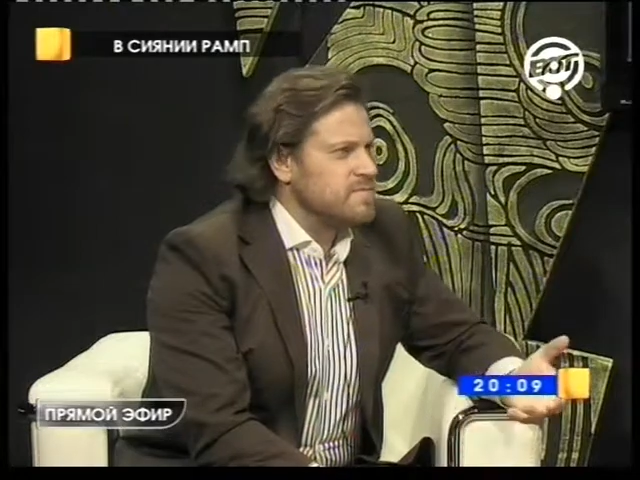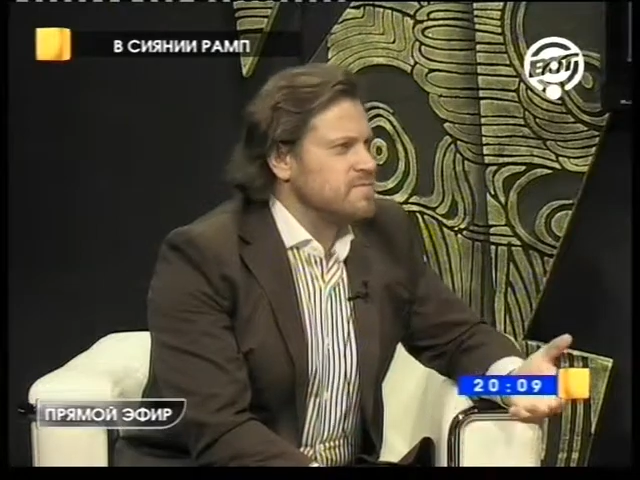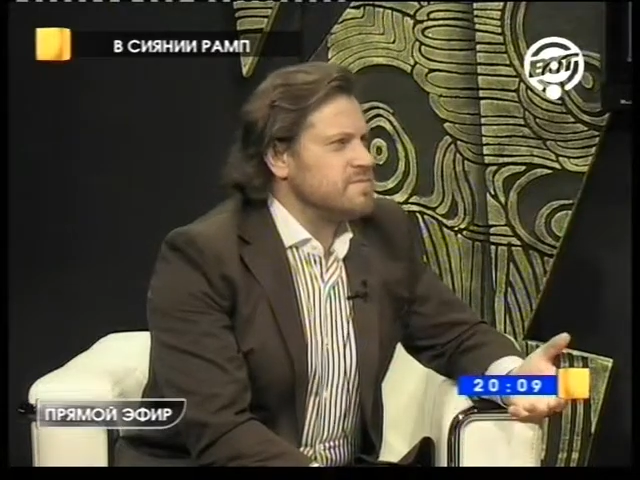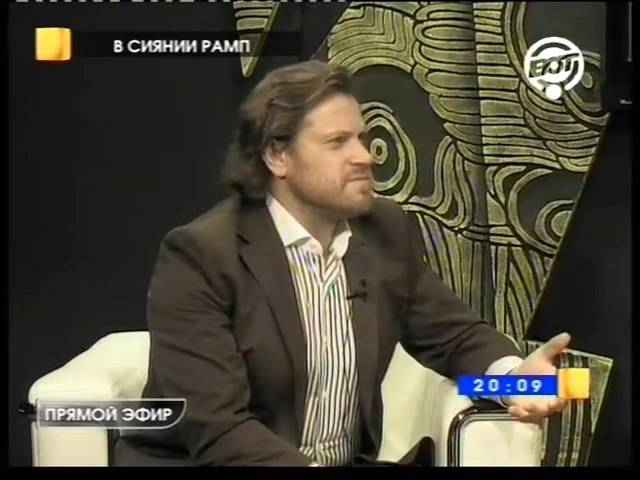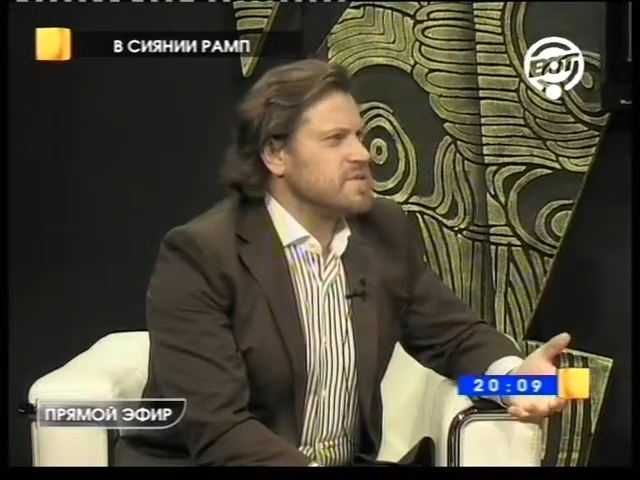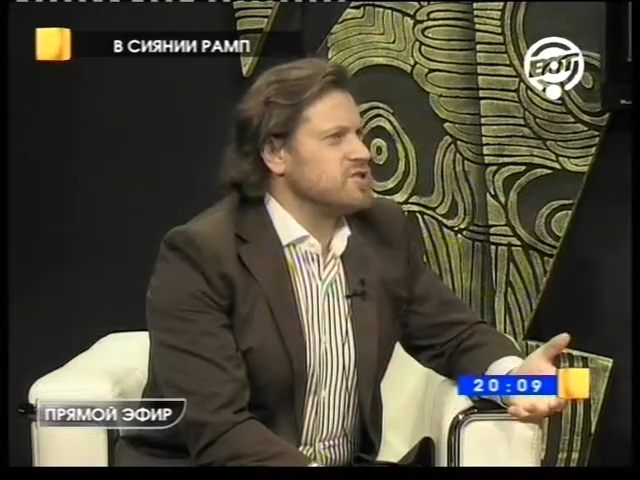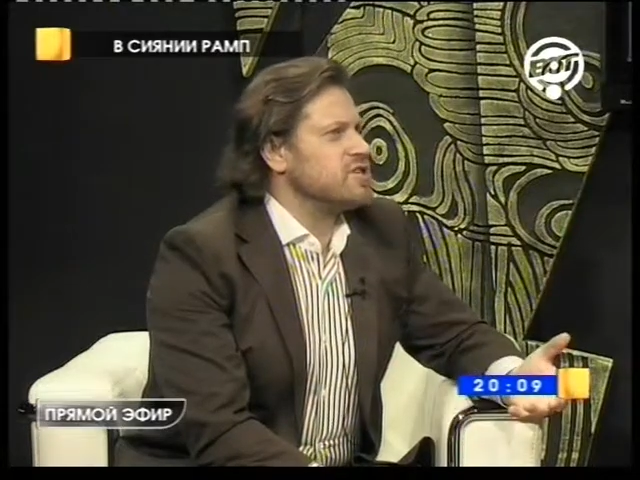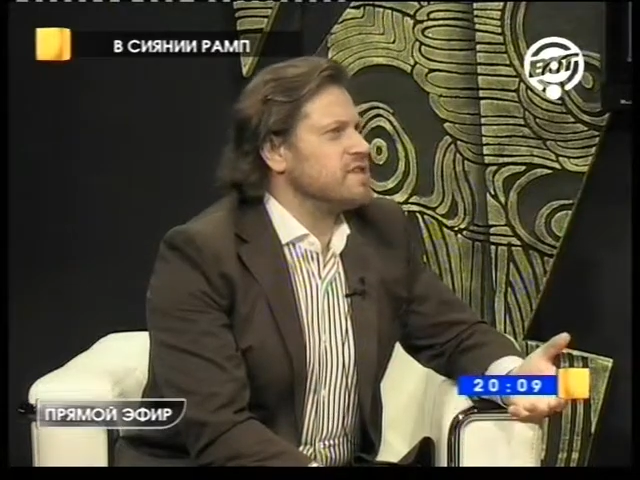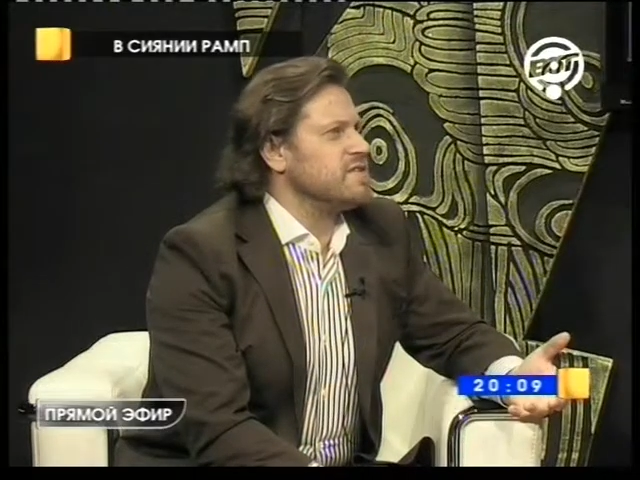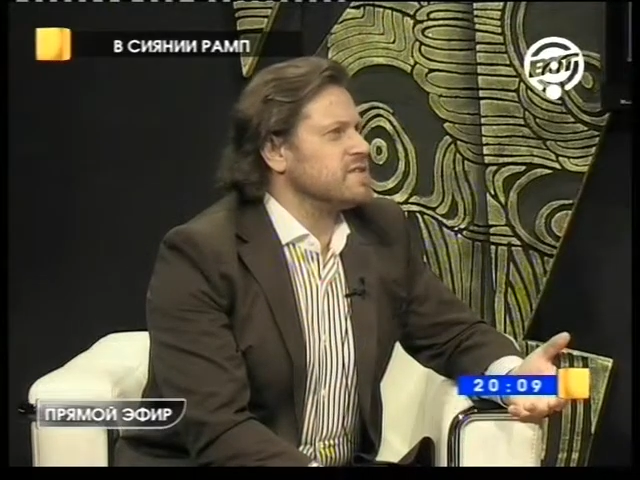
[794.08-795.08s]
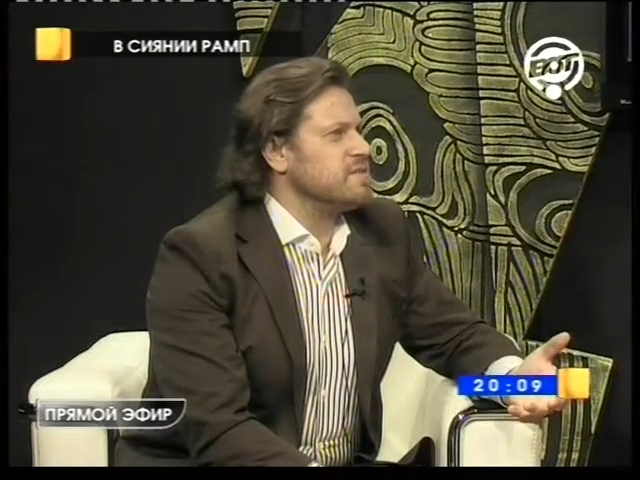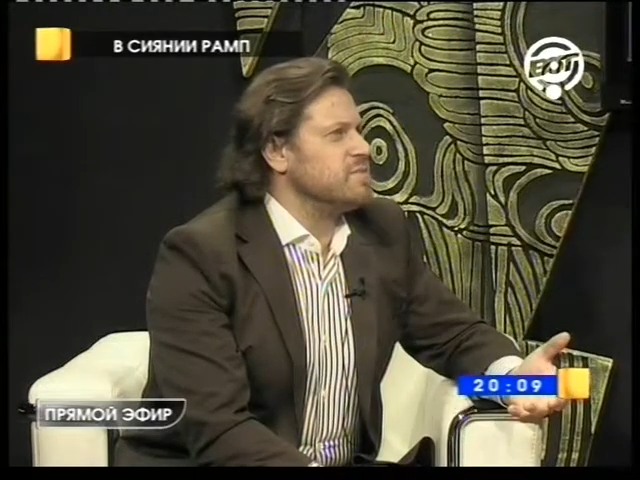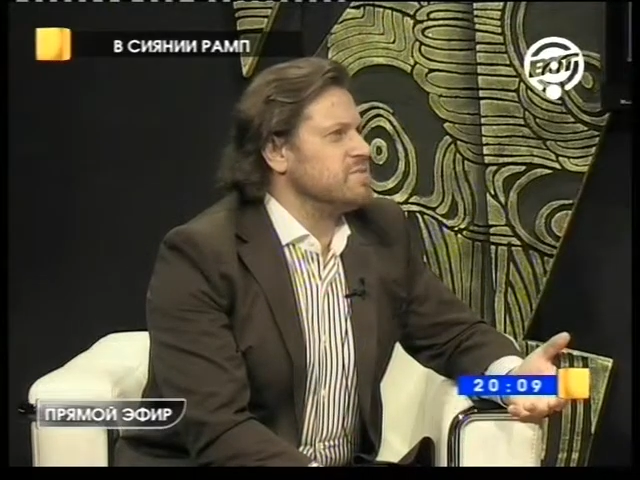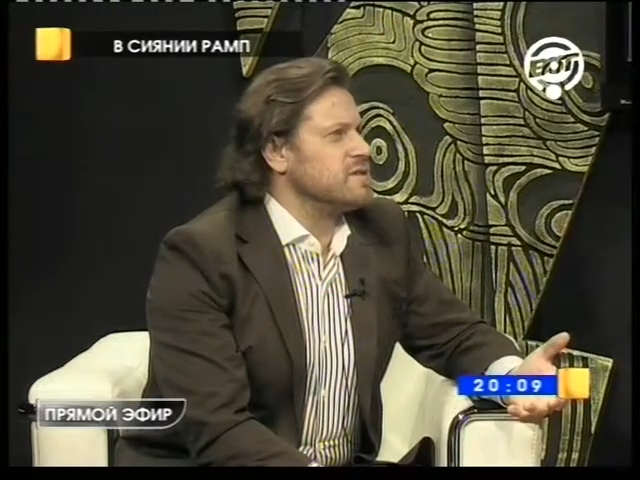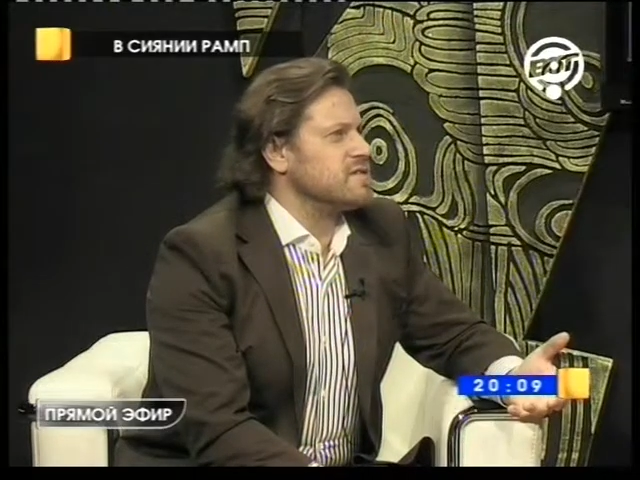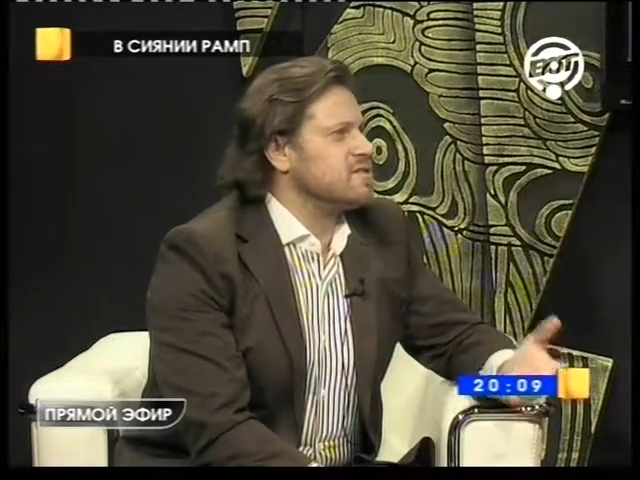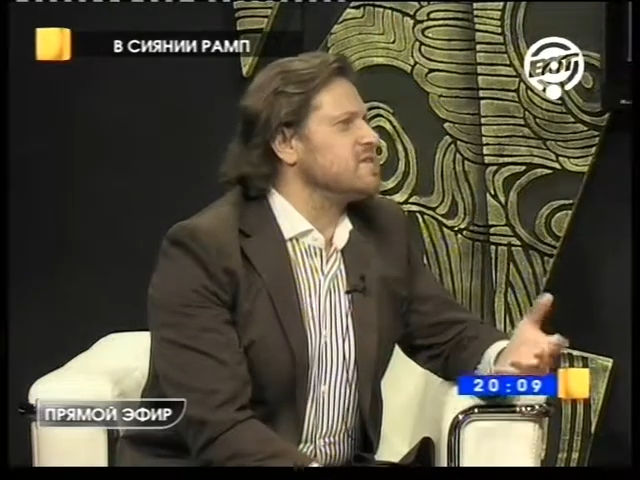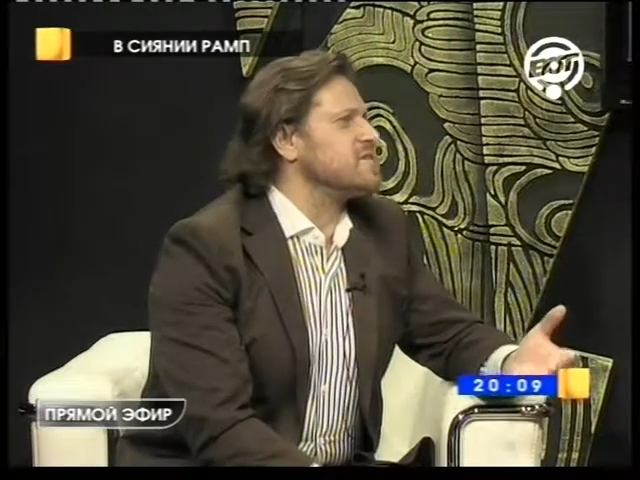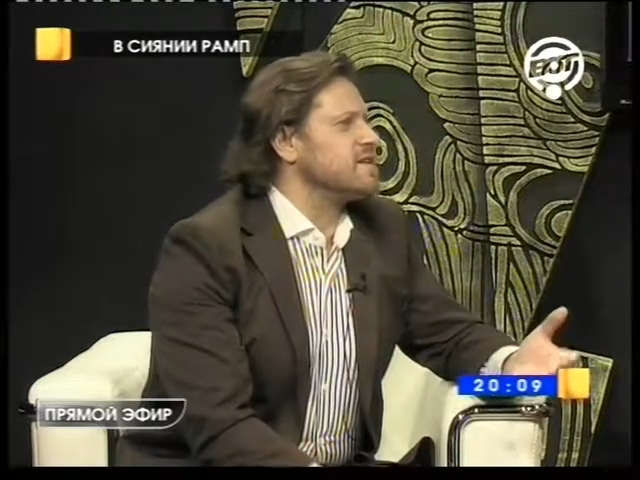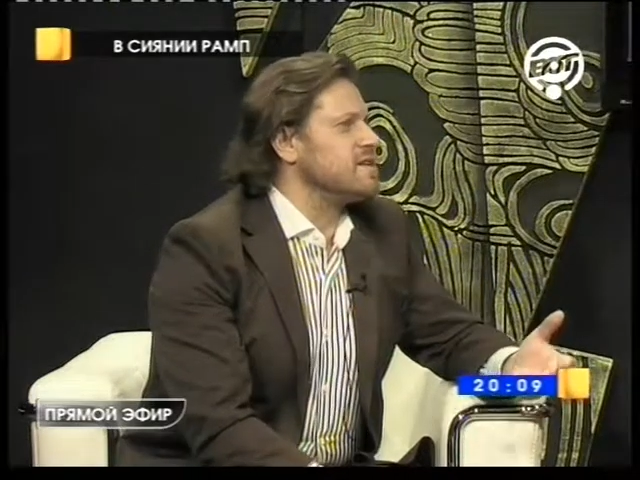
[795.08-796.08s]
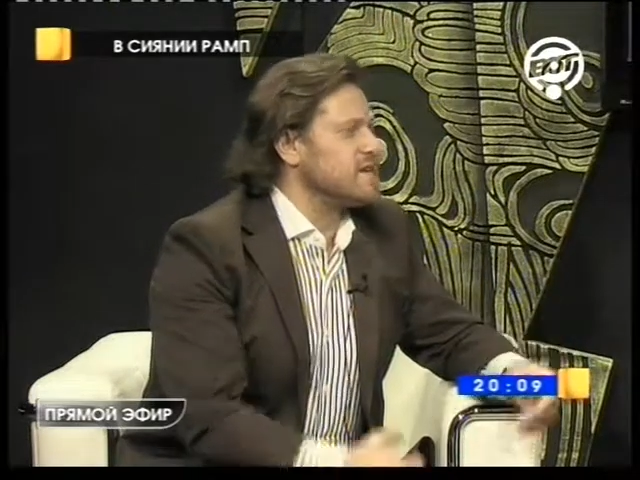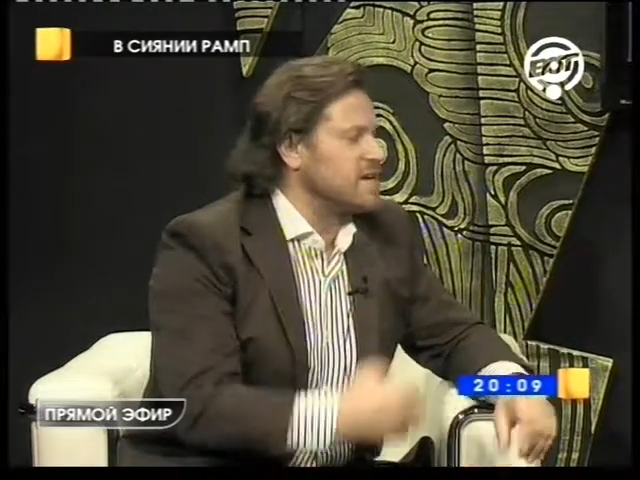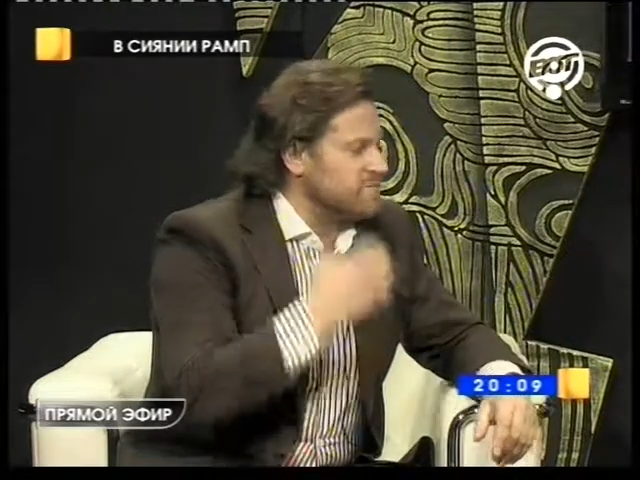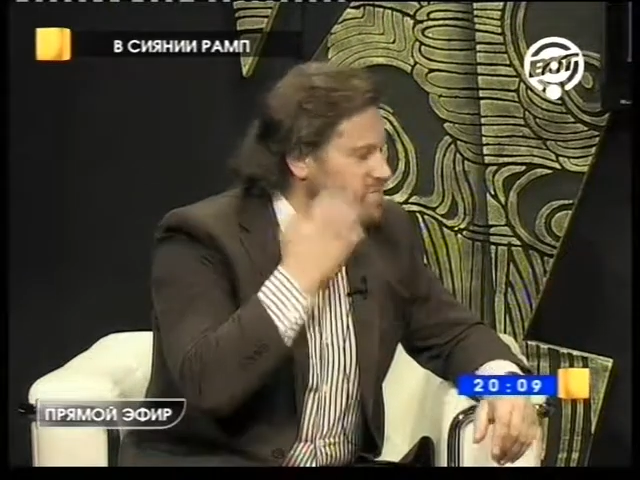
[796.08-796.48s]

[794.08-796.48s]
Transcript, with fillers: тяжеловес, например, 300 килограмм,